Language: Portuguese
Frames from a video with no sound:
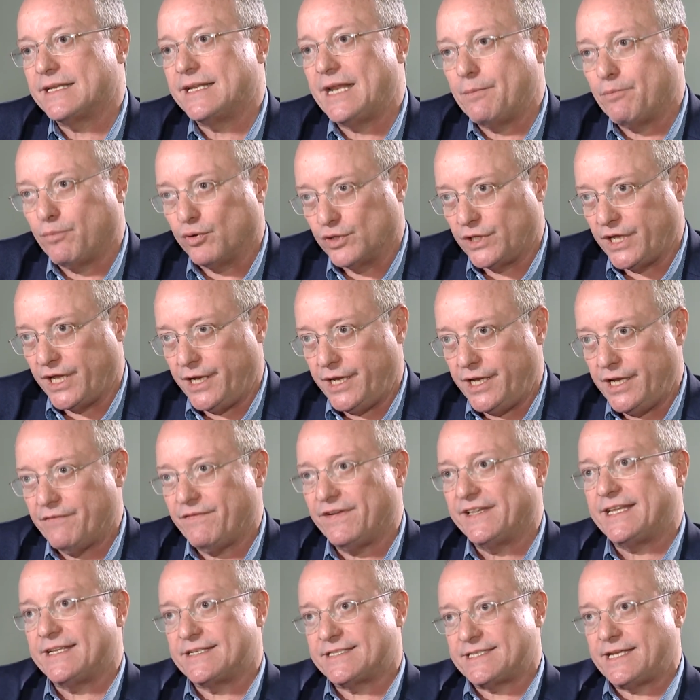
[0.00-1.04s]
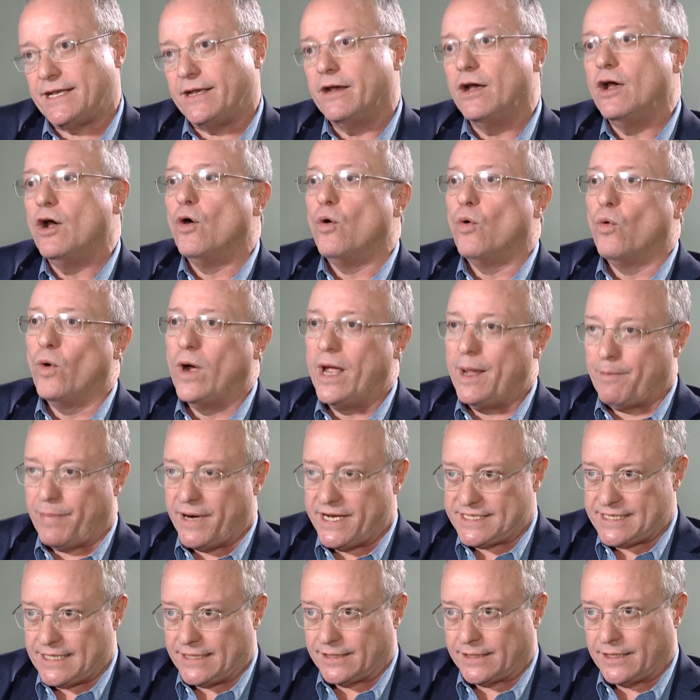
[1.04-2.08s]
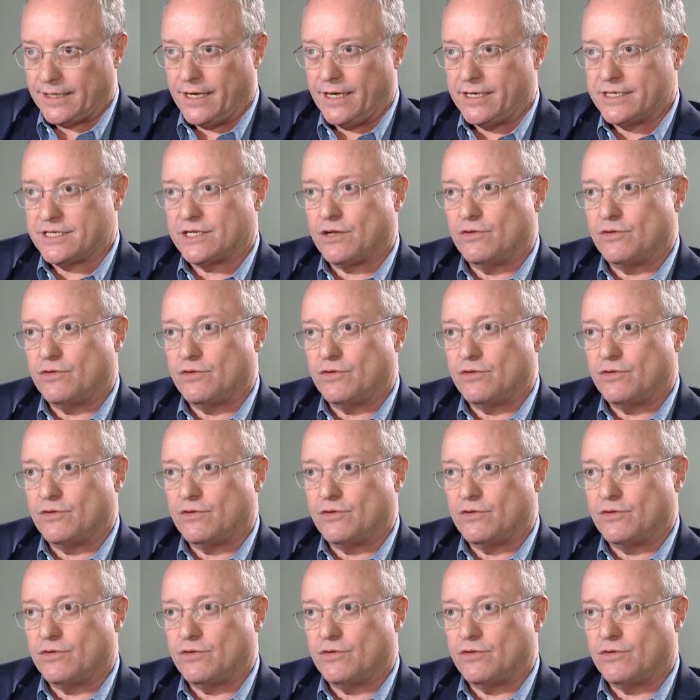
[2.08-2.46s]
nem poderia, vai ter que ser um representante,